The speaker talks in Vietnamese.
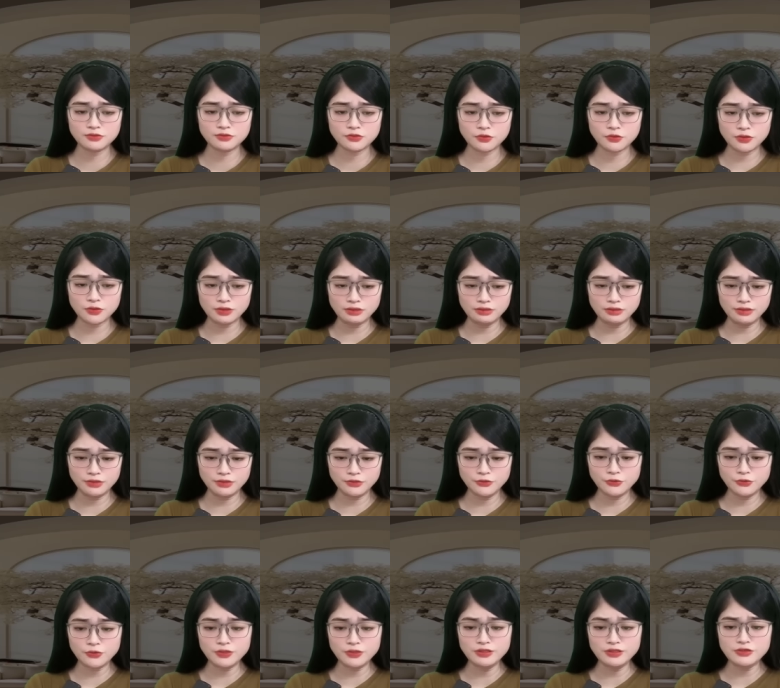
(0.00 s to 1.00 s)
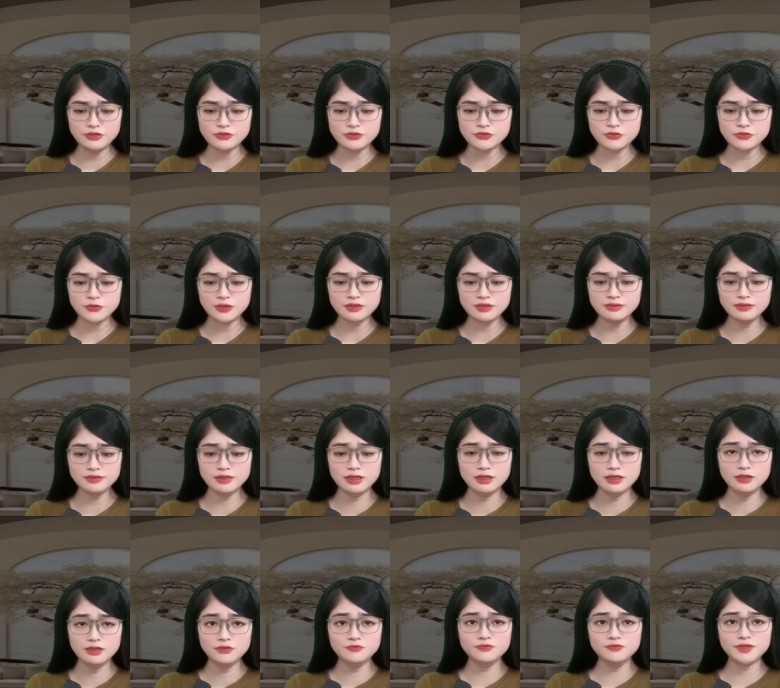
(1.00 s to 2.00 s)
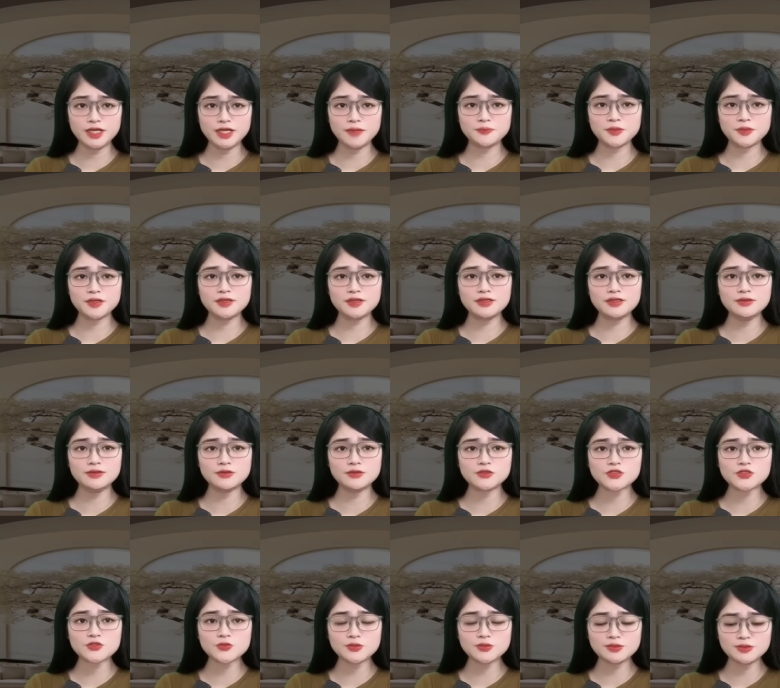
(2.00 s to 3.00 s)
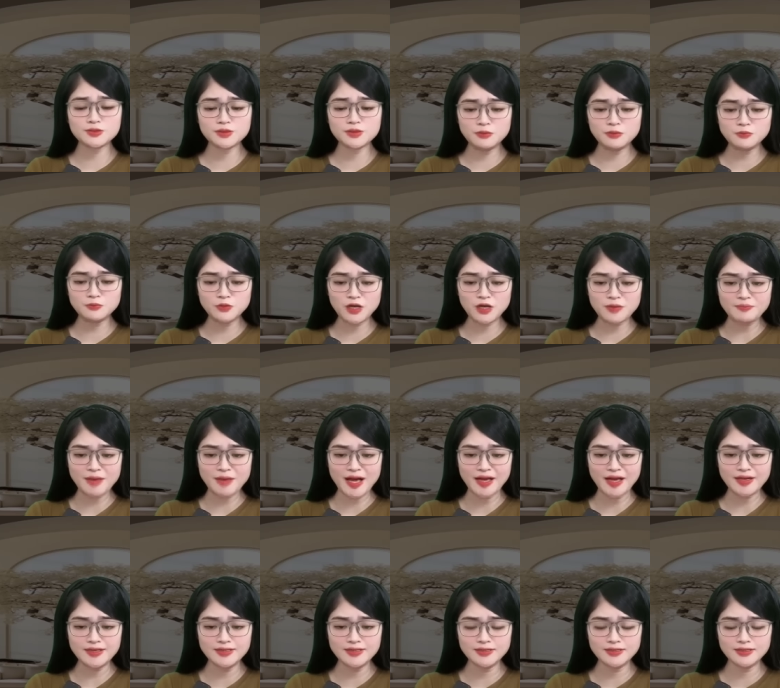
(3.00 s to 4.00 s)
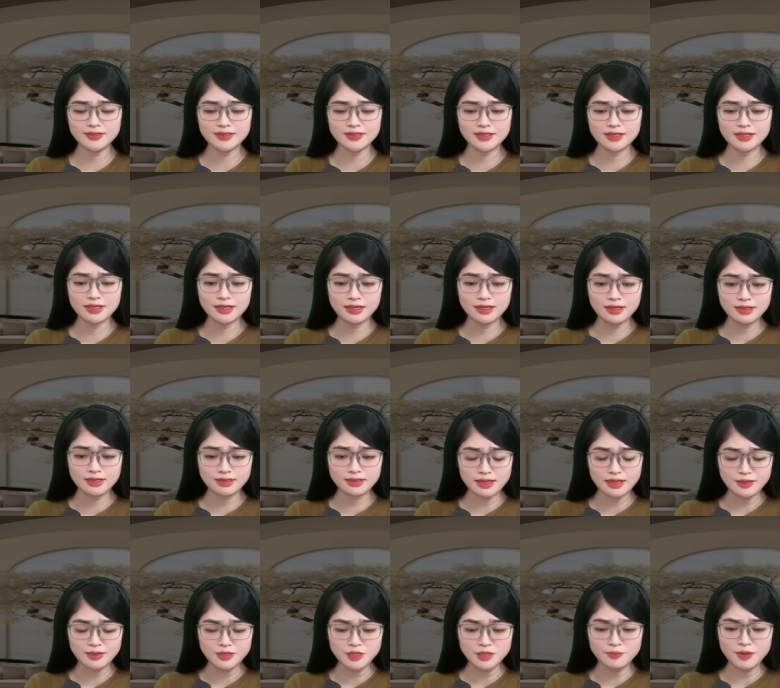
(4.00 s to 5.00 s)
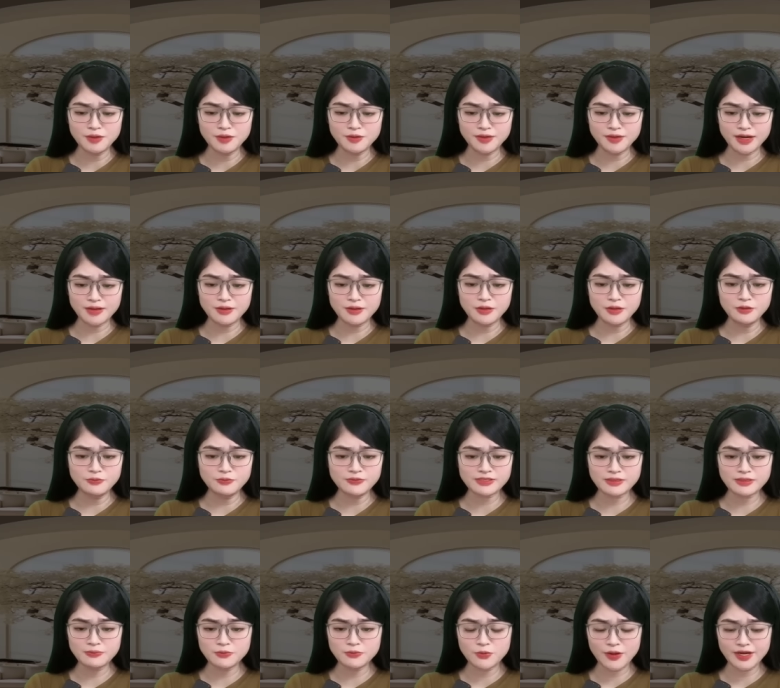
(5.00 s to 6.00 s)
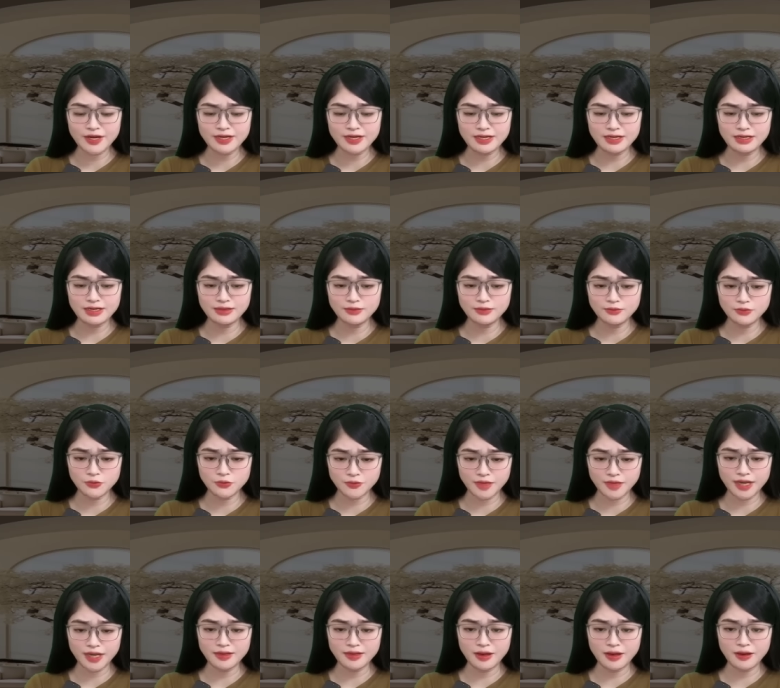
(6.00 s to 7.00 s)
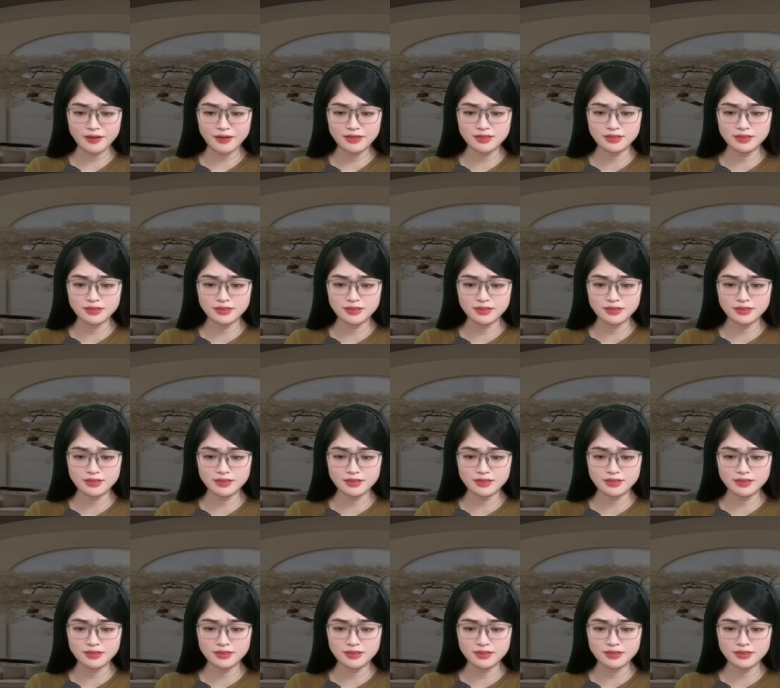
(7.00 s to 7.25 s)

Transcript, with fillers: Tôi hơi cúi người xuống vì cảm thấy có chút không thoải mái. Đến khi mà người đàn ông sắp quay đi, tôi khẽ nói.